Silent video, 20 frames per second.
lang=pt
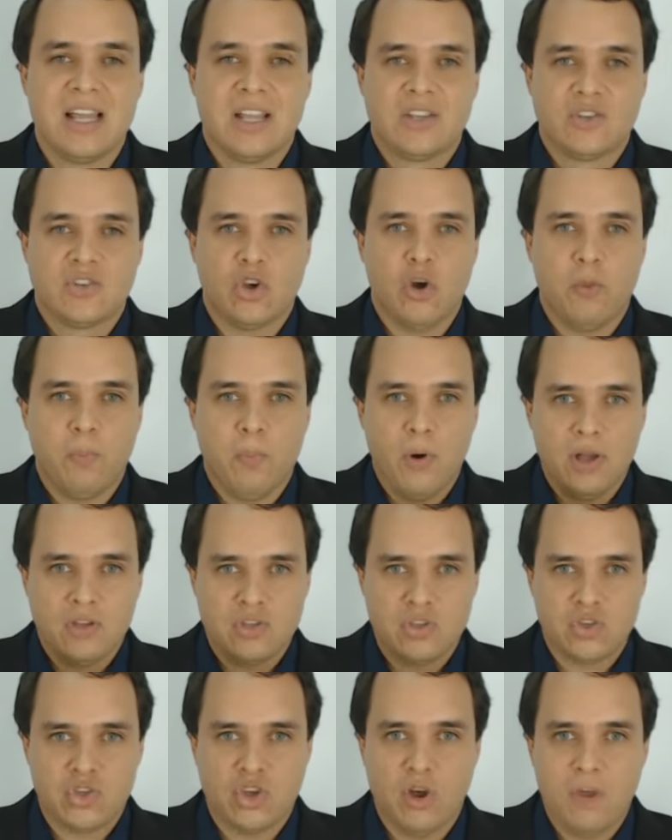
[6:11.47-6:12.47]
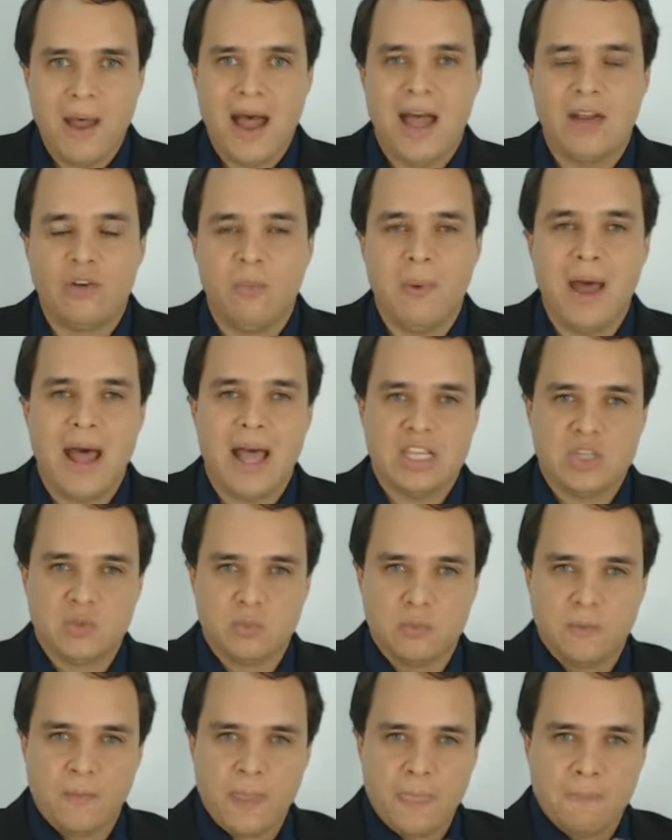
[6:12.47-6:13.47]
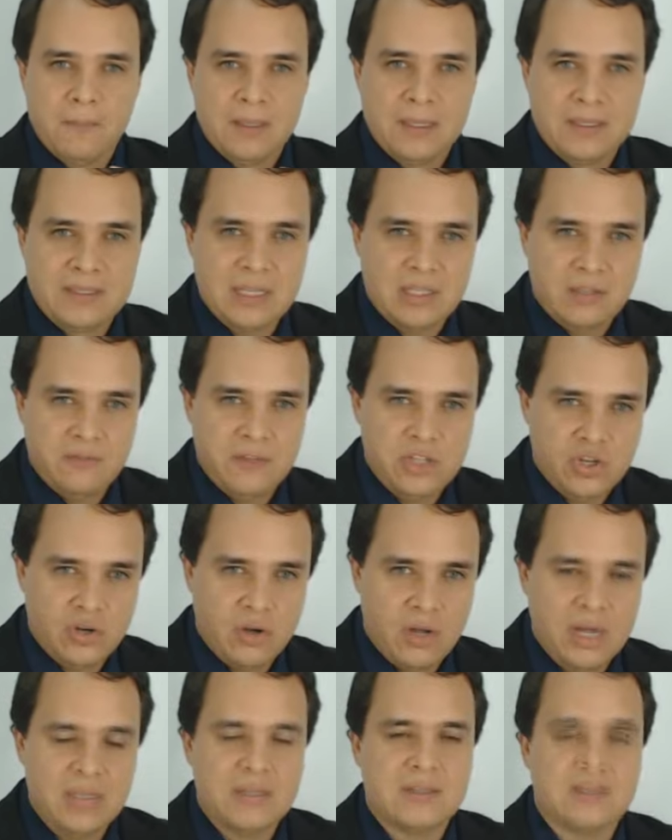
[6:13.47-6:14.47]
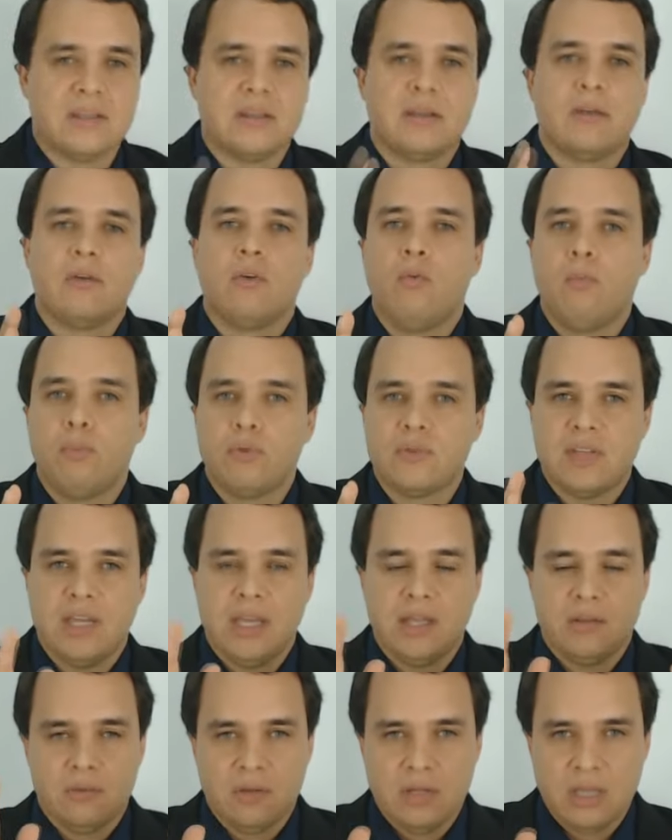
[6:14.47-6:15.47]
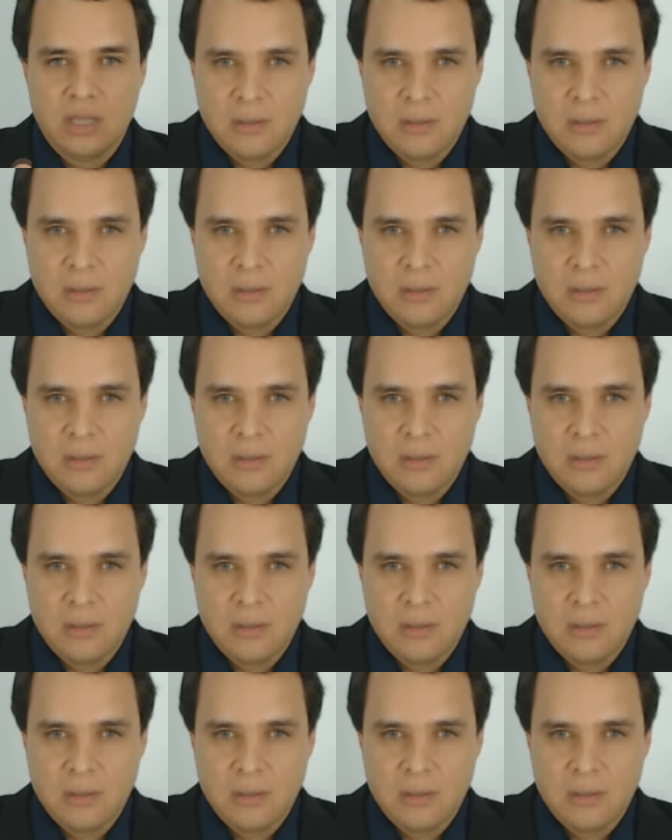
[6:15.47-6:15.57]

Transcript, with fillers: Só que eu posso somar no máximo 120 horas, 1%,